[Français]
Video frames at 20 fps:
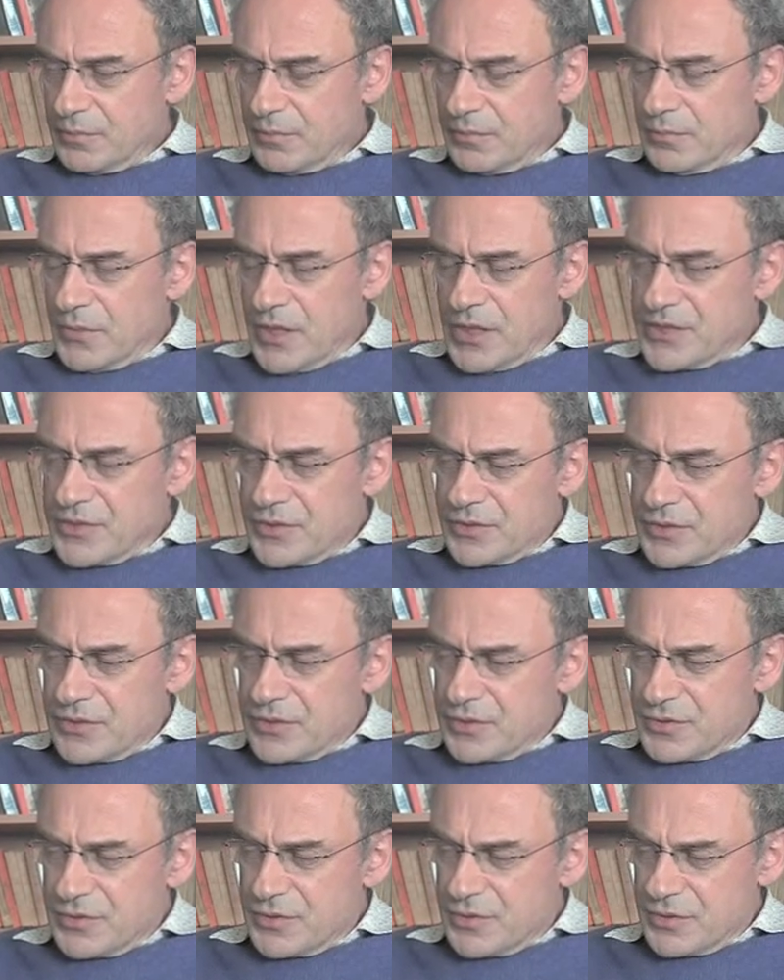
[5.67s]
Moi, je
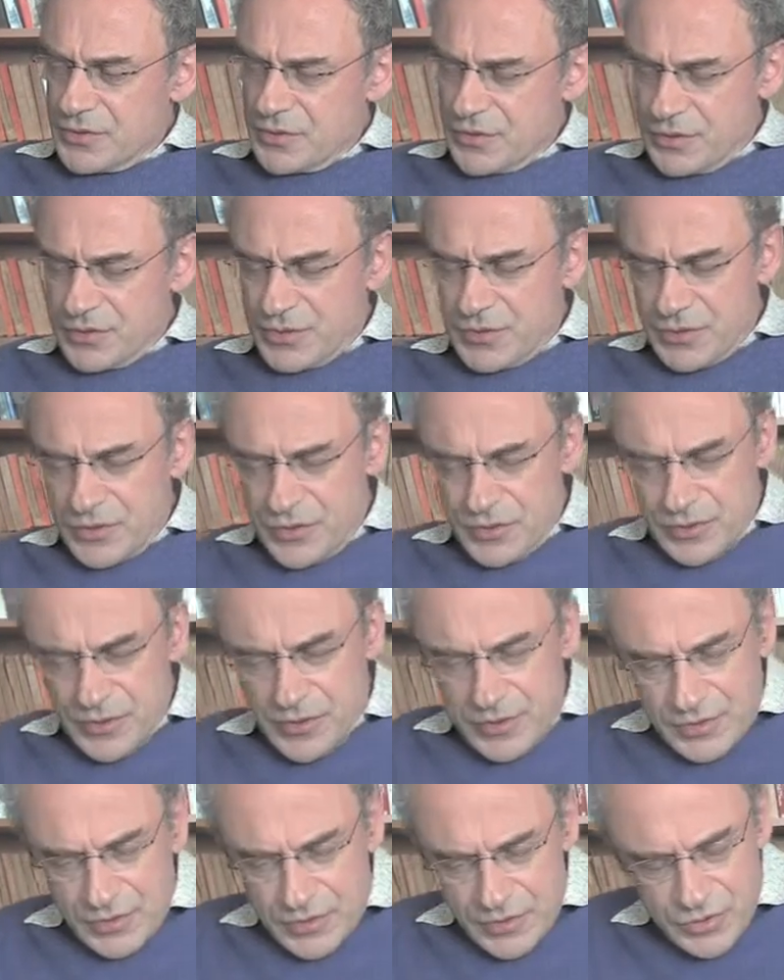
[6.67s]

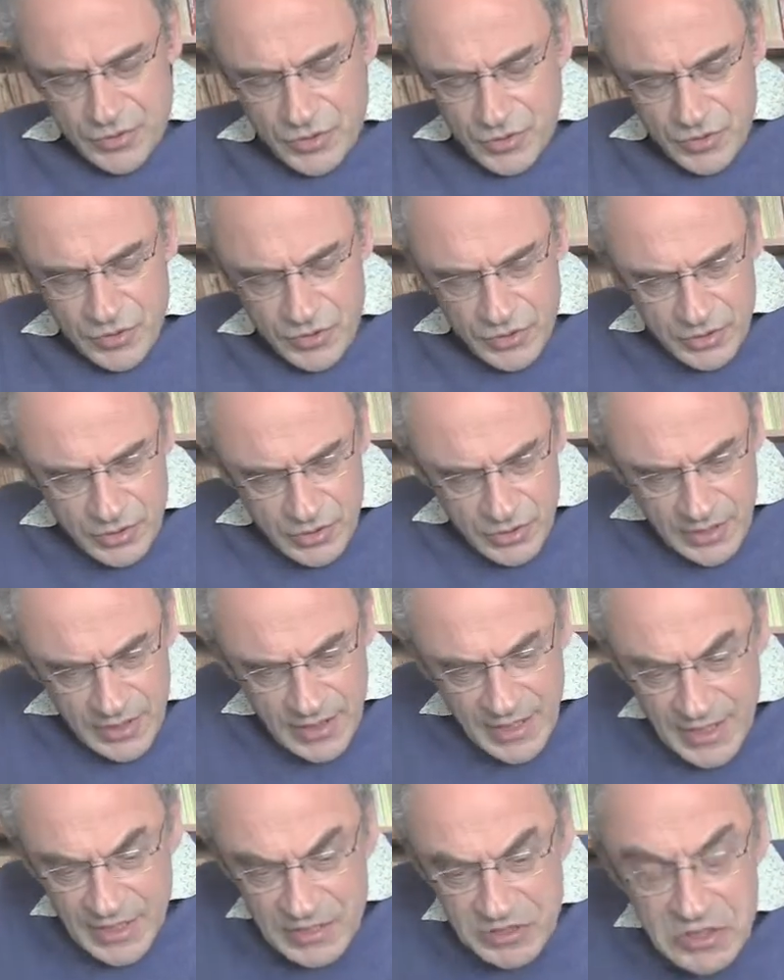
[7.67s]

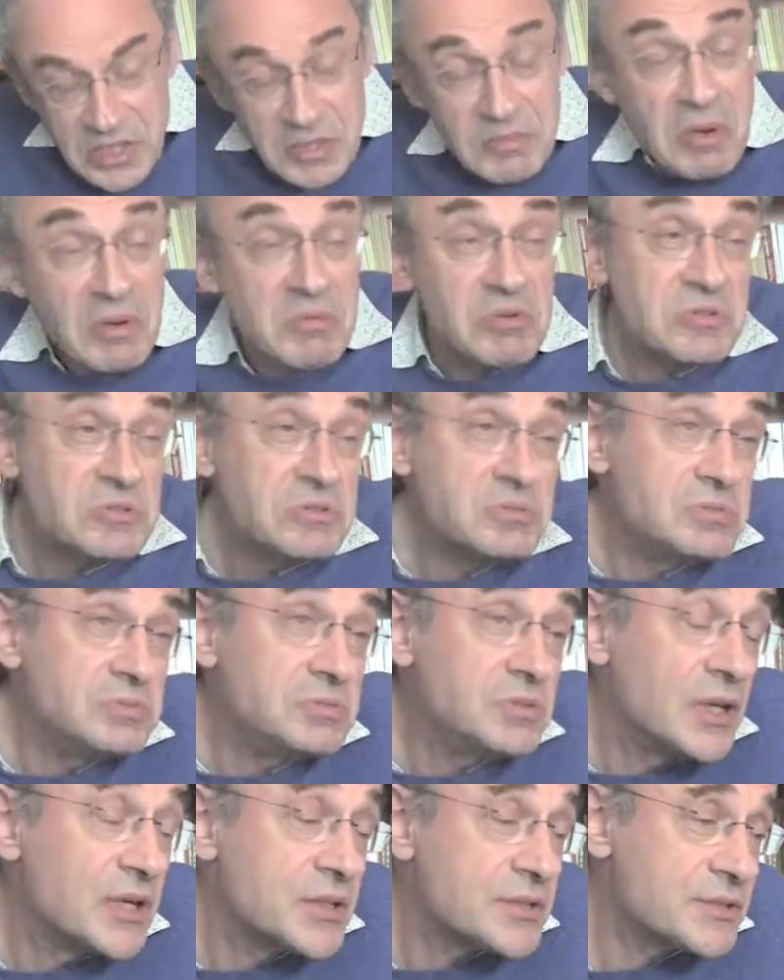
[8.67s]
je, la connais pas
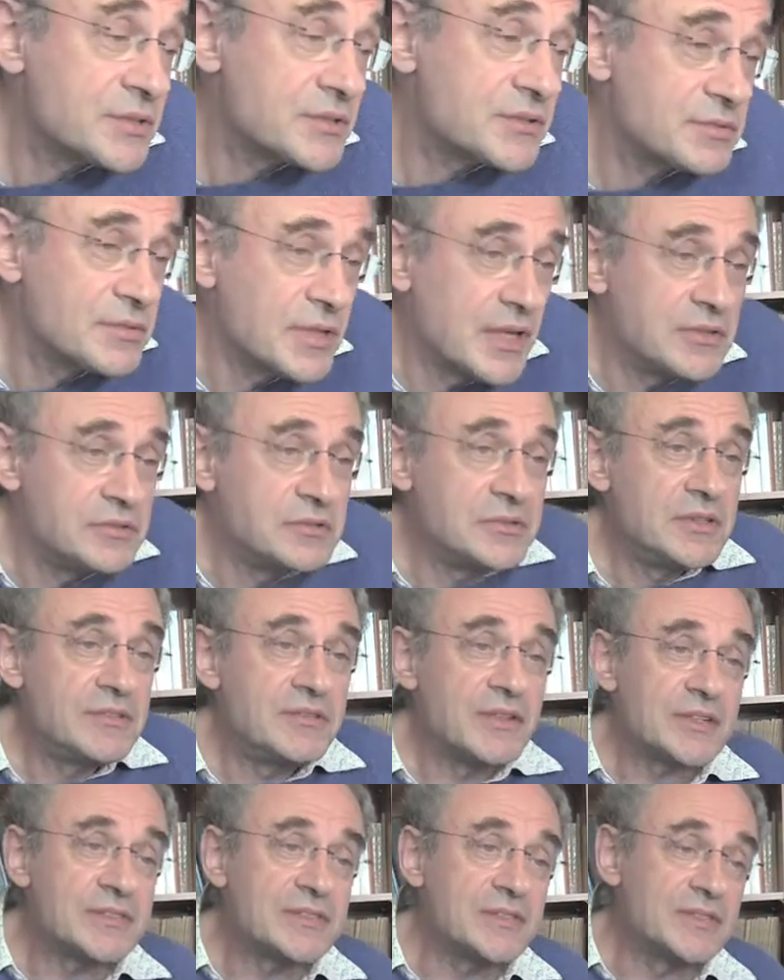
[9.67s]
beaucoup. Hein. Je suis un
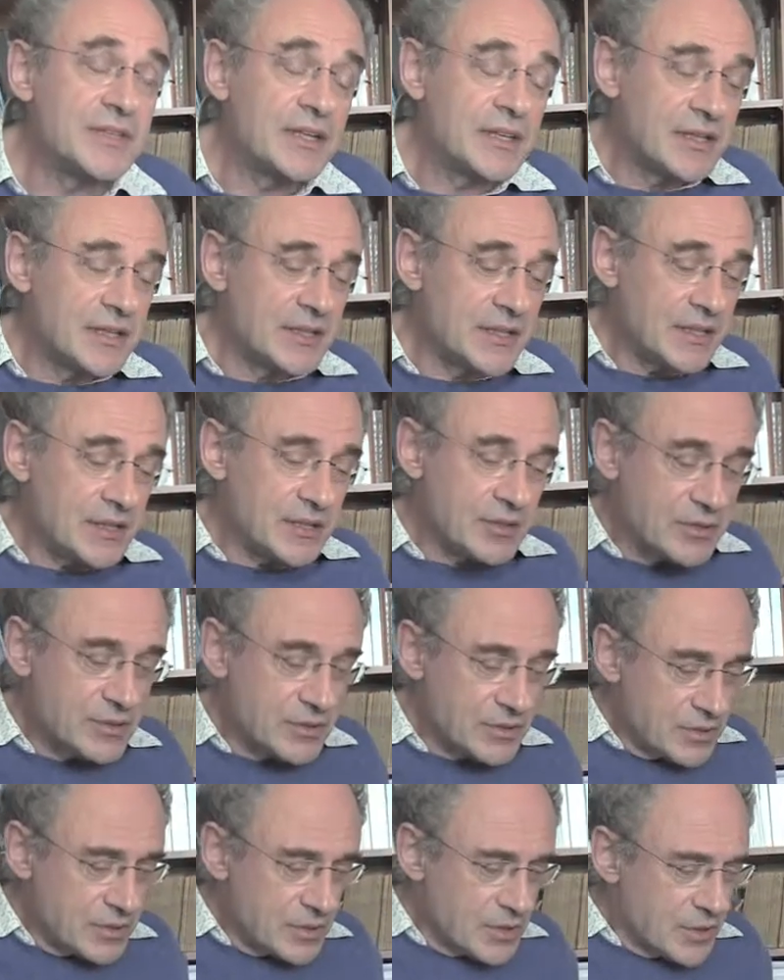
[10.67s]
universitaire.
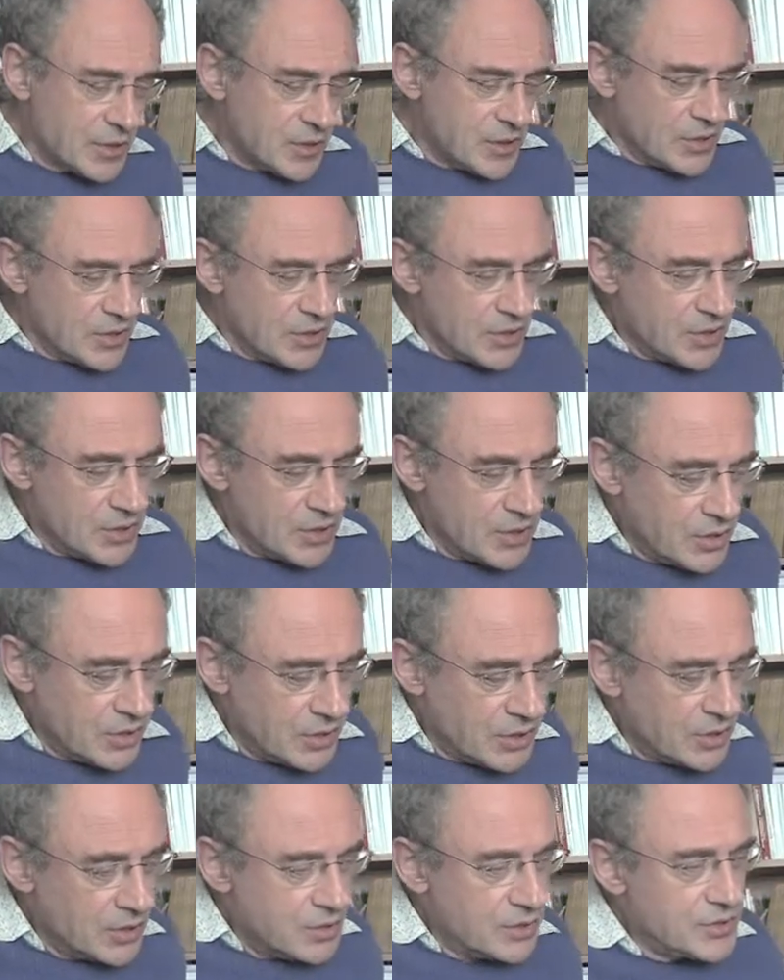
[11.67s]
Euh,
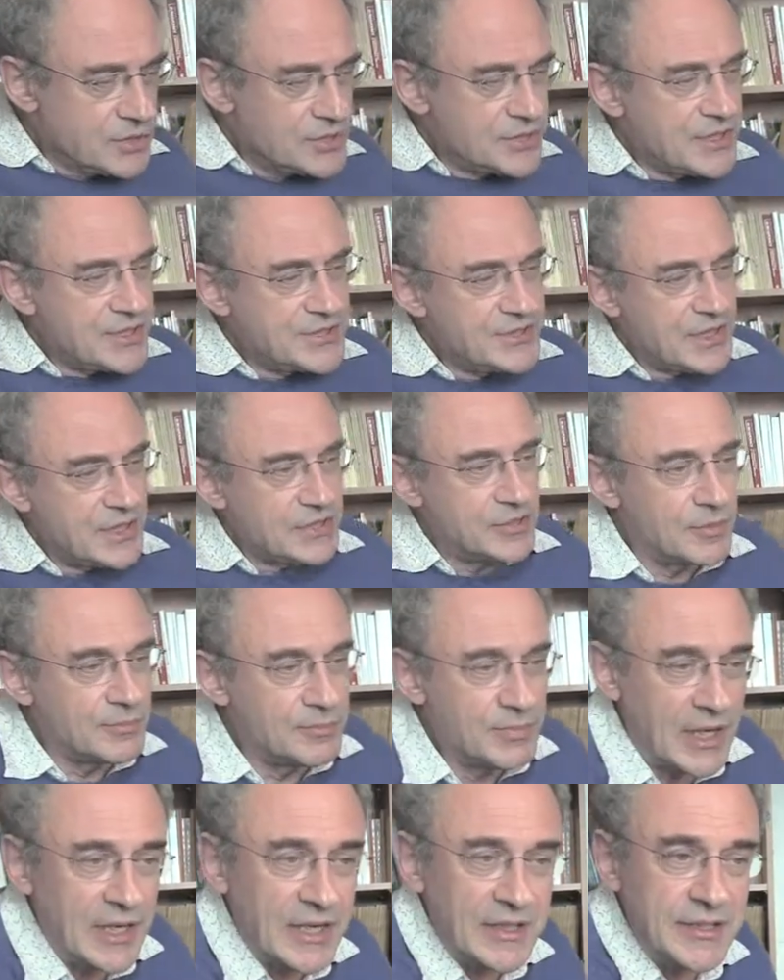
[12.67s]
euh, j'essaye de
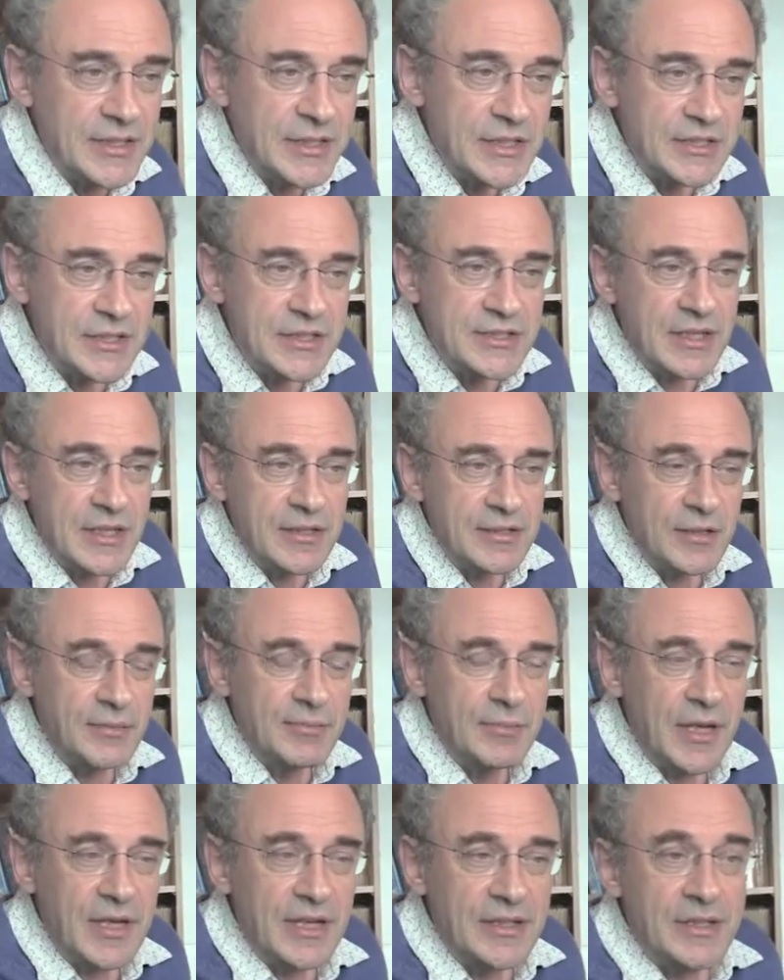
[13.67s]
me balader. J'essaye de
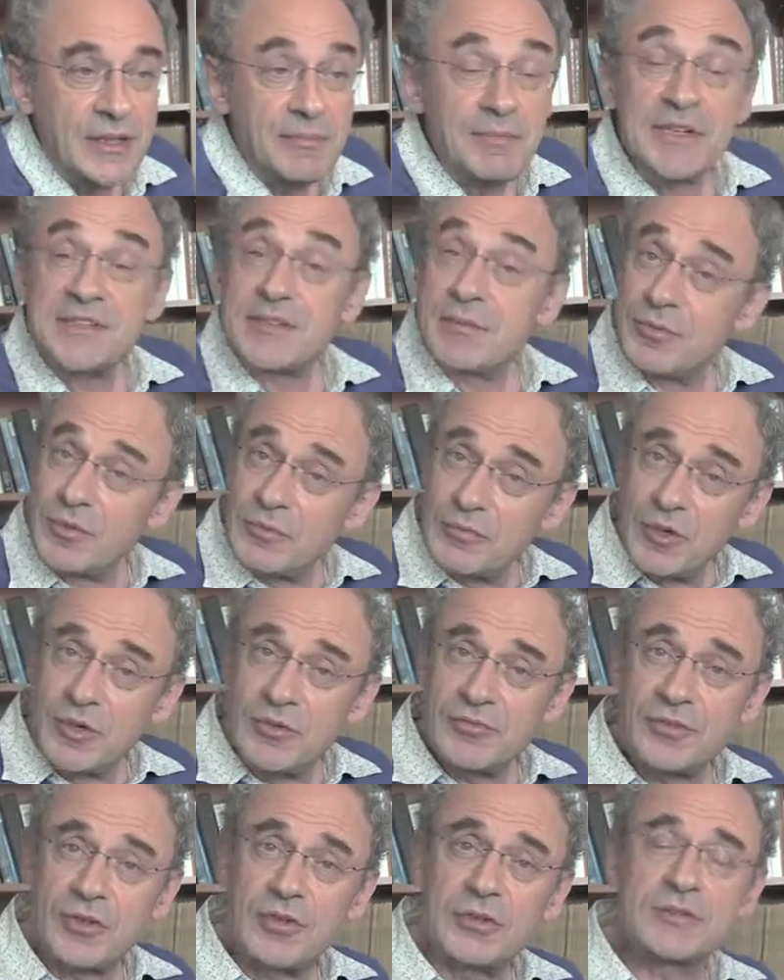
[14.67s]
me balader pas
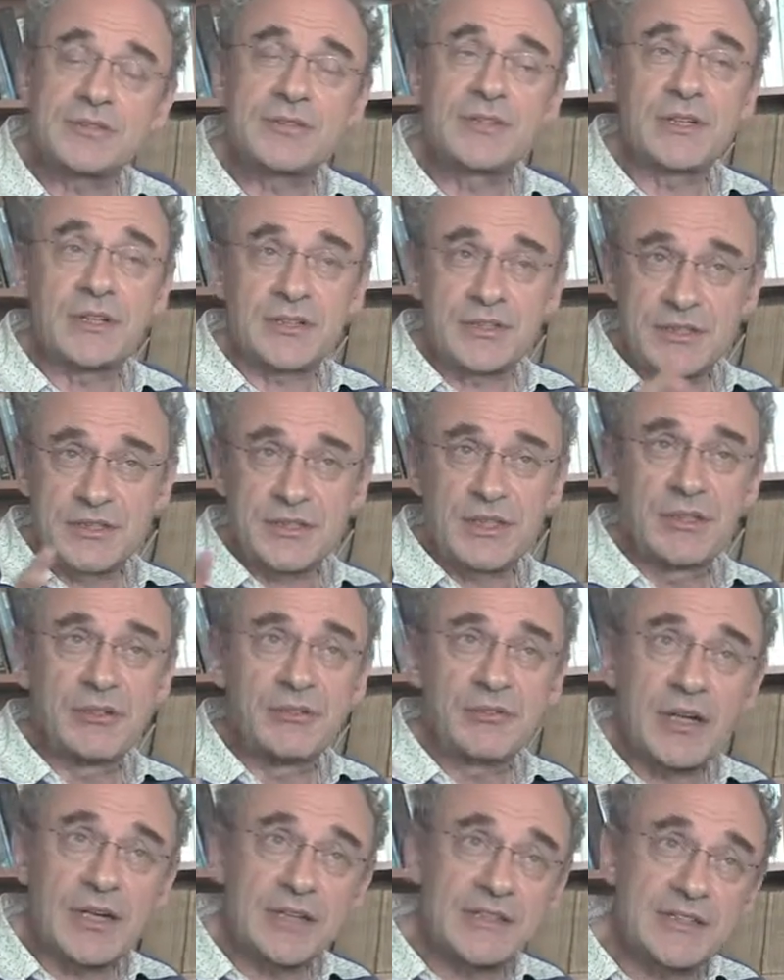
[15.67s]
simplement en France. J'essaye
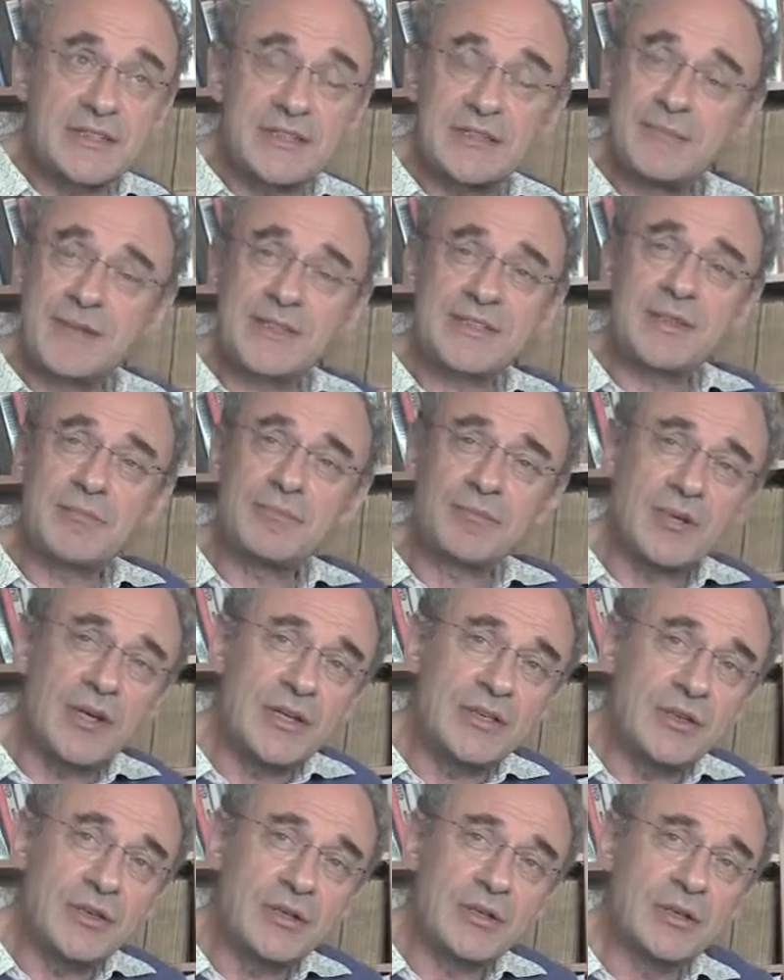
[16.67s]
de voir ce qui se passe un peu
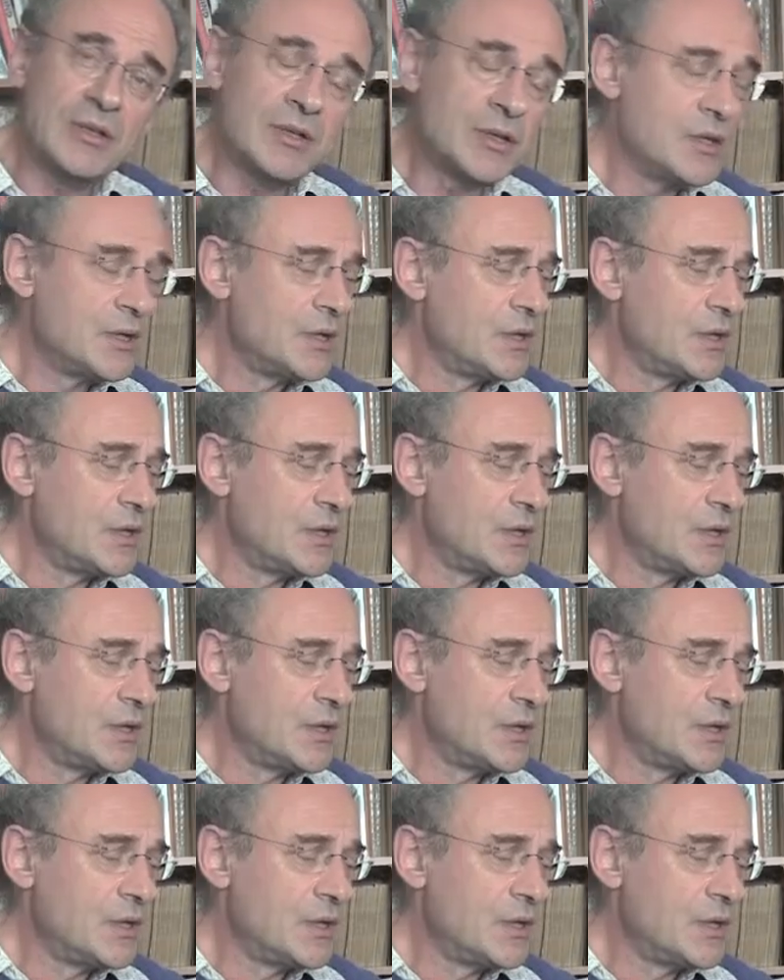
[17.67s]
ailleurs.